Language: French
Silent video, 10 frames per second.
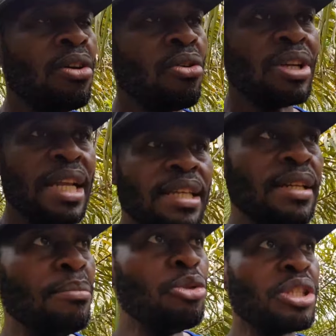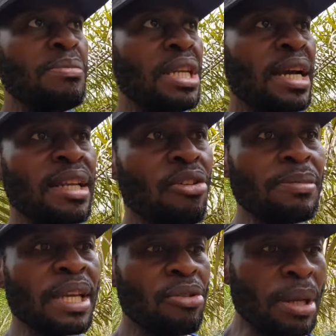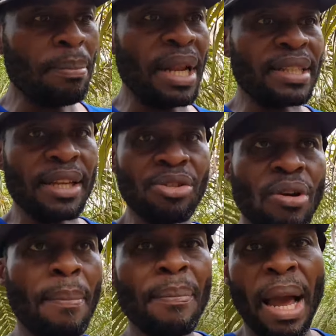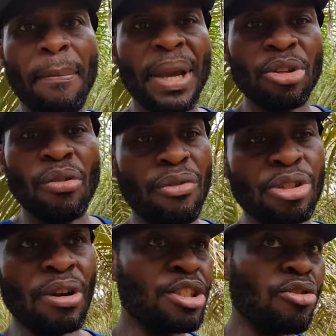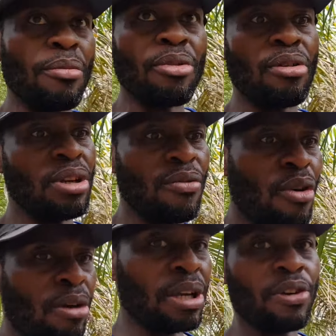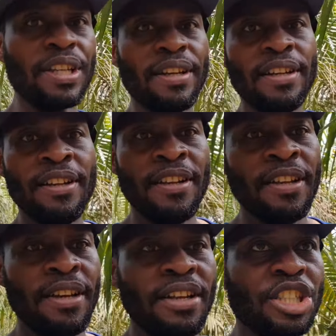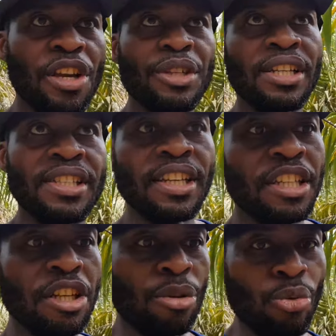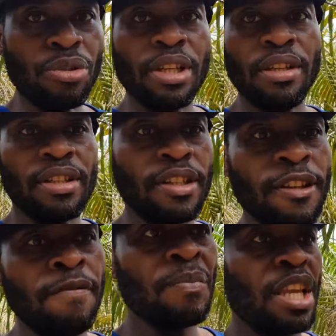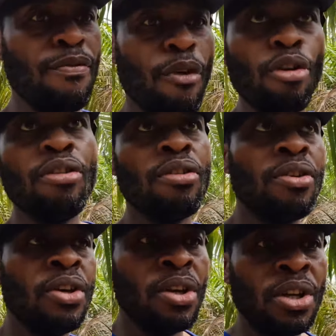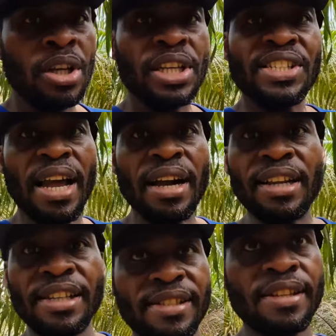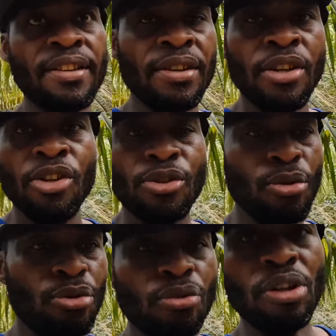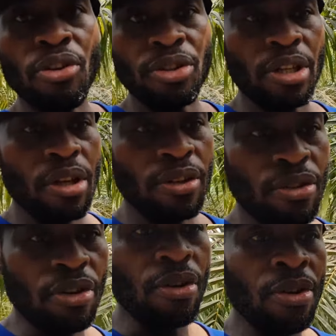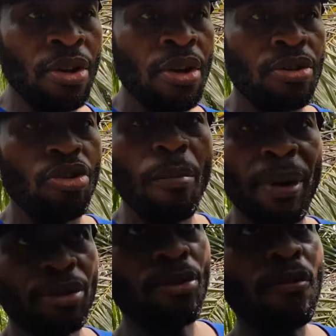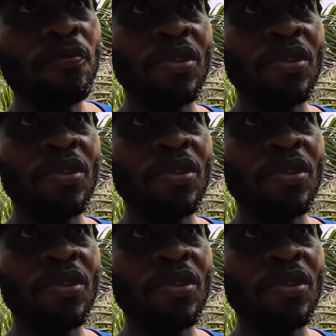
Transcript: On a des, multimilliardaires comme ça qui ont des plantations à, perte de vie. Ils sont nombreux, on les voit, on les connaît les chefs chantiers qui détournent, qui, qui, qui volent, qui s'engraissent sur le dos de, leur, patron.